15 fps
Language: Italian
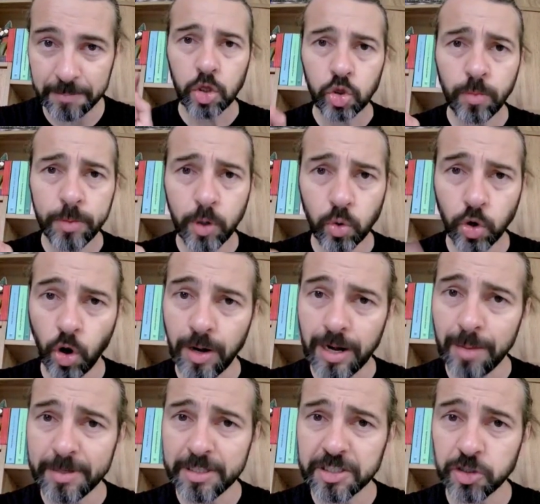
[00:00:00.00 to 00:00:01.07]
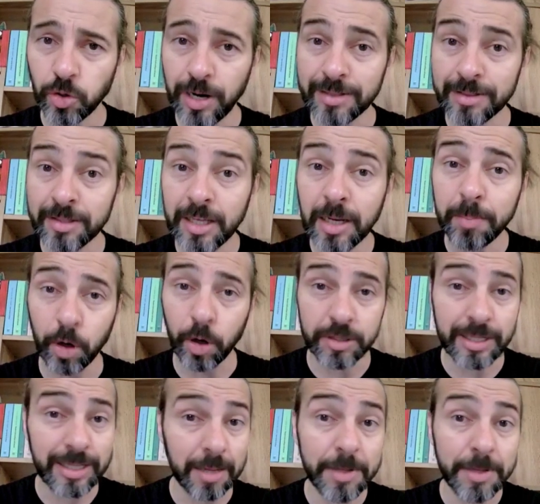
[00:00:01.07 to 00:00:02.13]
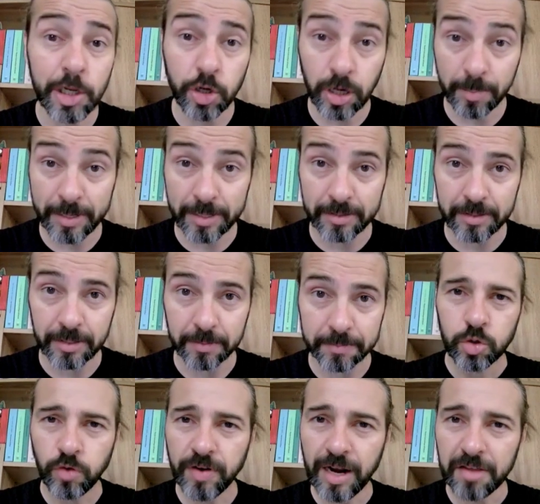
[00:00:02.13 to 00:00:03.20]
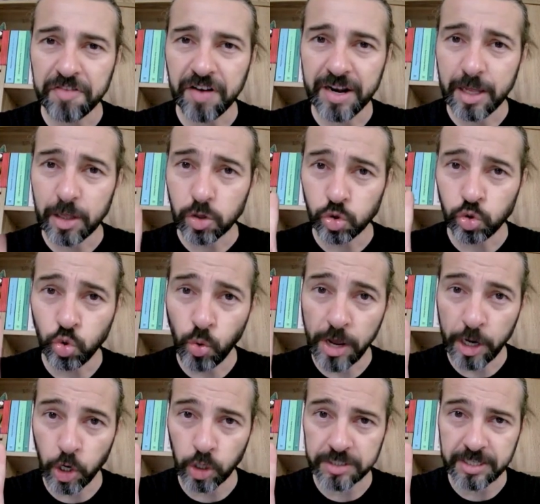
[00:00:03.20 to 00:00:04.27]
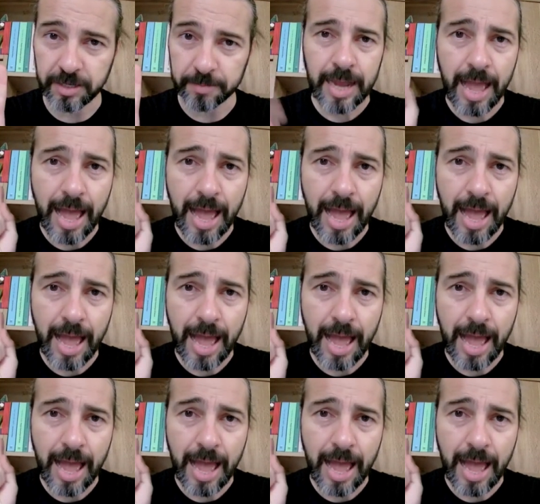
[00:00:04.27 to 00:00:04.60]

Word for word: Numero uno, la persona ti riporta dei miglioramenti. Dovrai fare due cose.